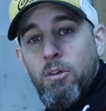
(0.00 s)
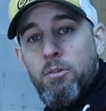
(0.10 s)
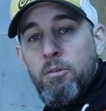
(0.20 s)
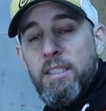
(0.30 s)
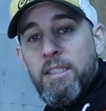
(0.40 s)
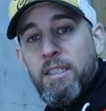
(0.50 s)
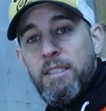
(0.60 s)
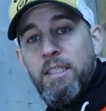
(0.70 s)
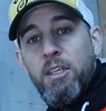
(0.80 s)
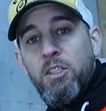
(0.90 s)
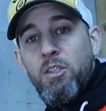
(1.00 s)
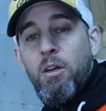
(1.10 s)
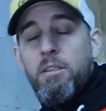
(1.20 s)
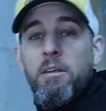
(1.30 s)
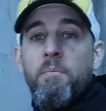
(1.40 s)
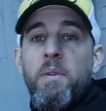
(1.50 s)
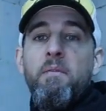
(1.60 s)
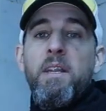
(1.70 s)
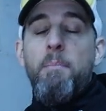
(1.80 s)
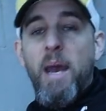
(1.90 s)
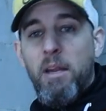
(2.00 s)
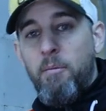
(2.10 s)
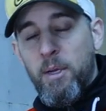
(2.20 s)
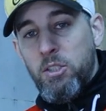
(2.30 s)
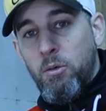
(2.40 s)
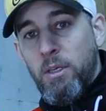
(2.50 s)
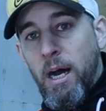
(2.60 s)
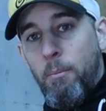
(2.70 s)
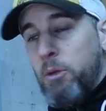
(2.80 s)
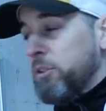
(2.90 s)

sollten und dies interessieren sollte, wenn ihr mehr Informationen haben